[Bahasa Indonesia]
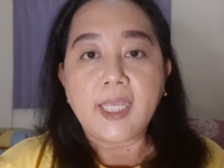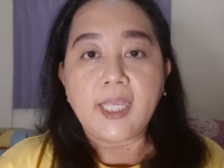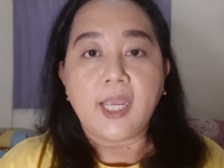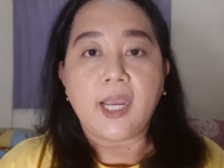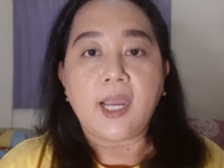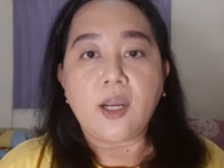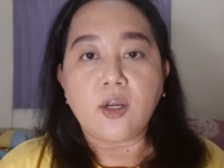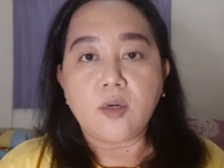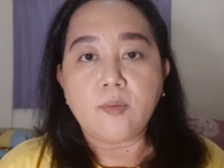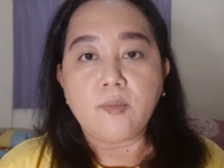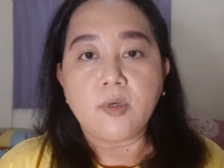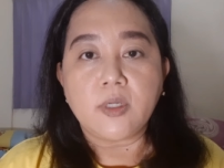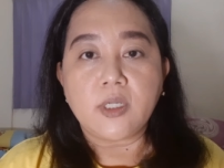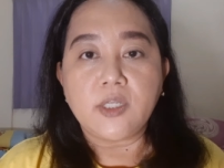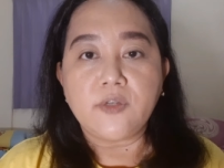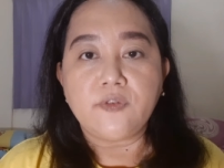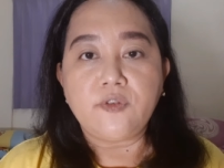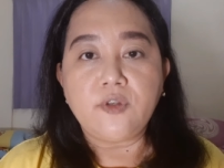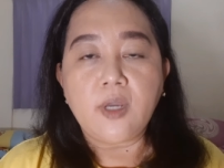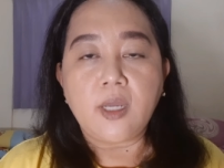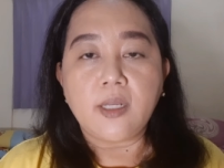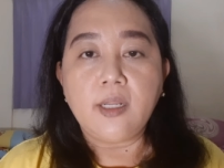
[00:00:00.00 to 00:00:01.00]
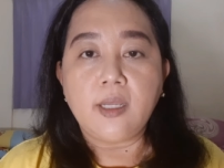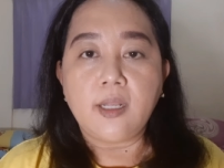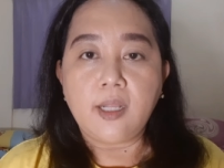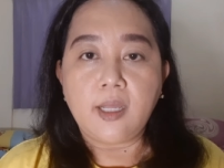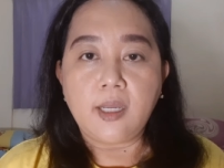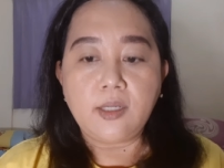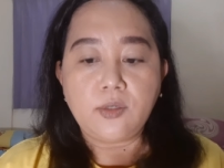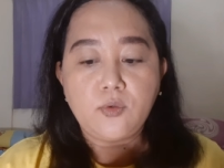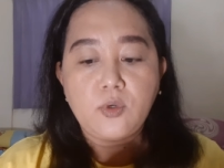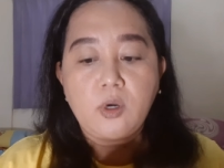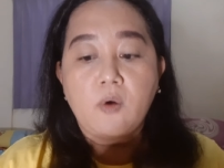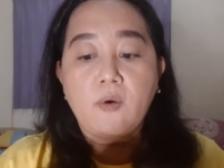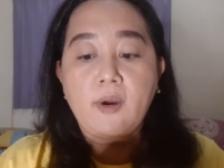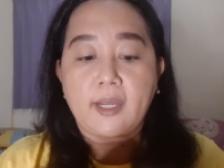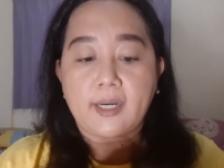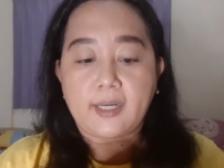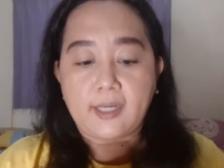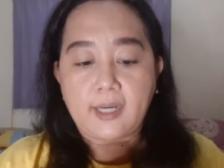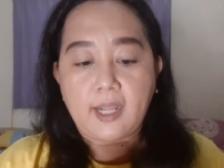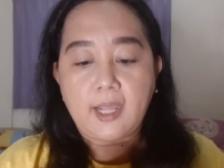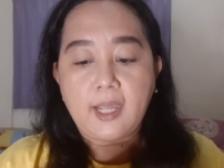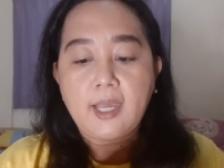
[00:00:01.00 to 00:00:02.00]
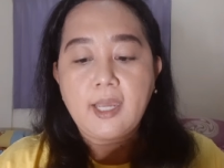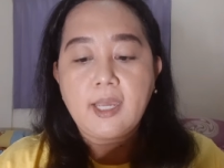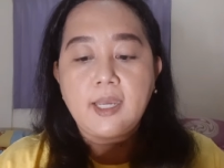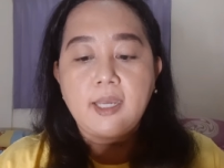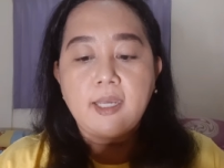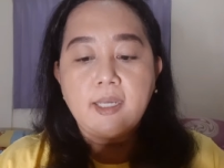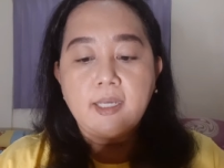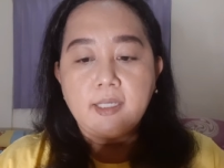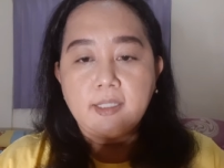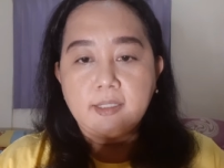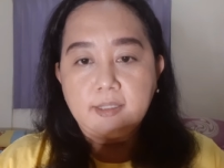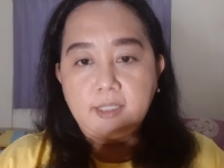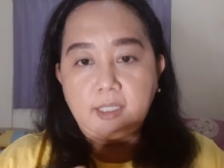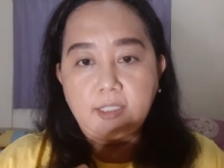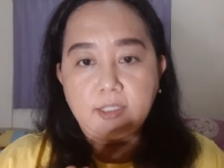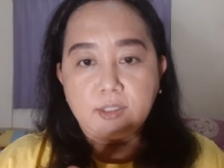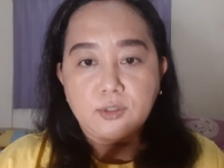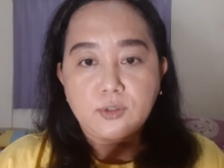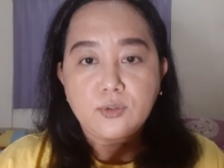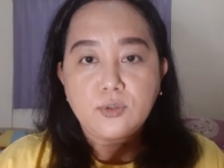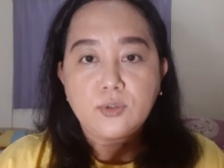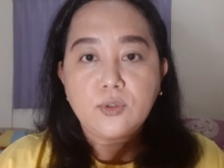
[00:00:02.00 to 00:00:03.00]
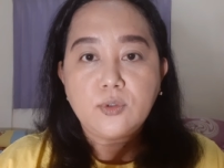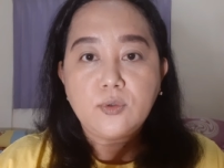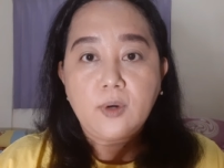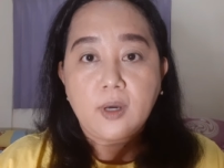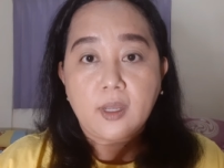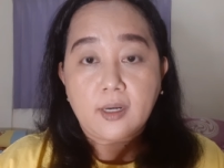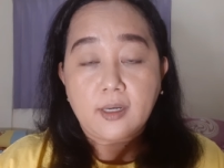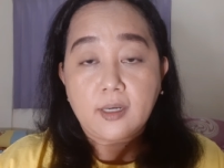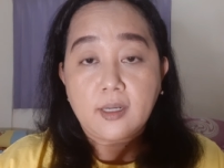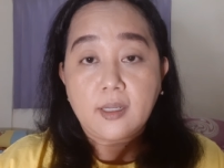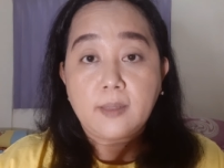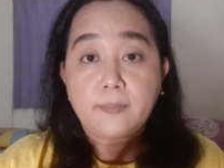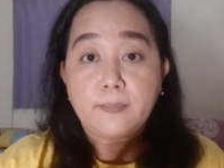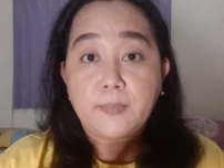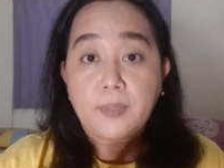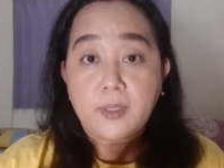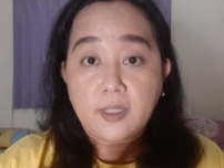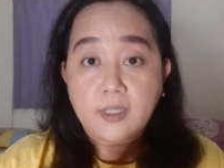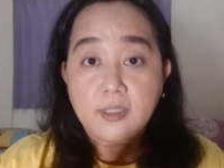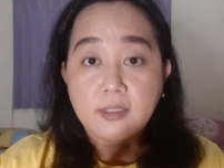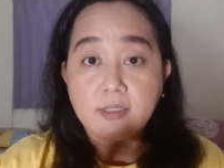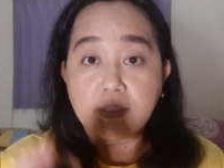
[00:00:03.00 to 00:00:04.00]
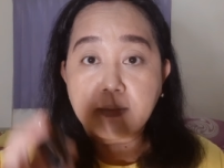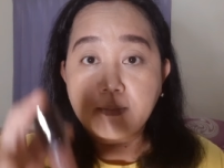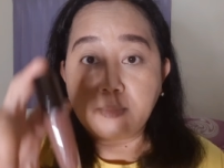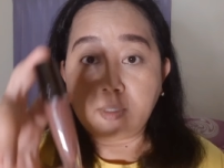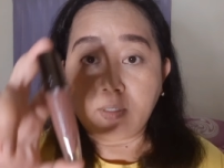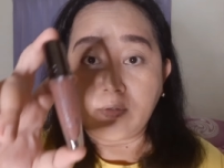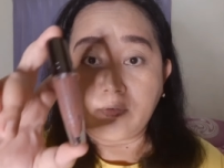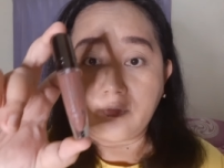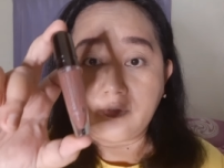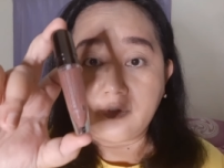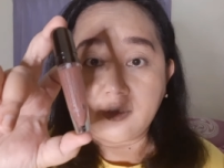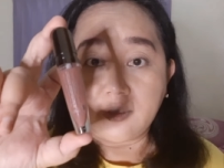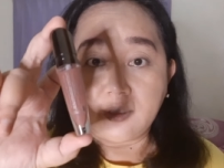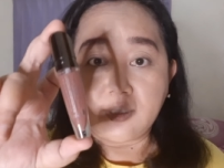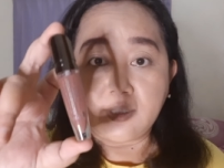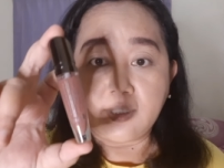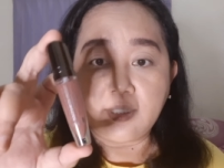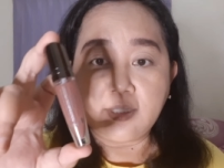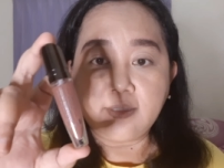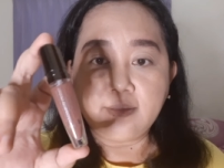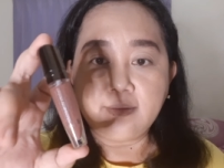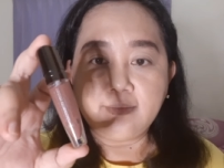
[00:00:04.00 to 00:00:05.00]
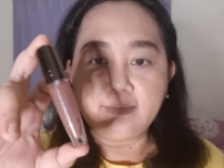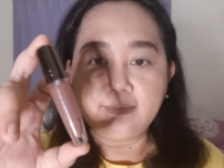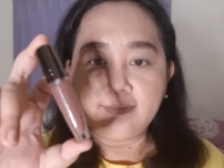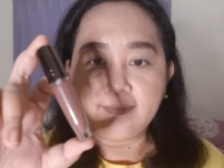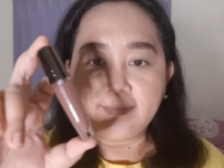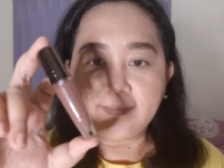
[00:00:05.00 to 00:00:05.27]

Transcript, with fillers: Yang aku mau review adalah dua warna, yaitu warna Plus Mauve,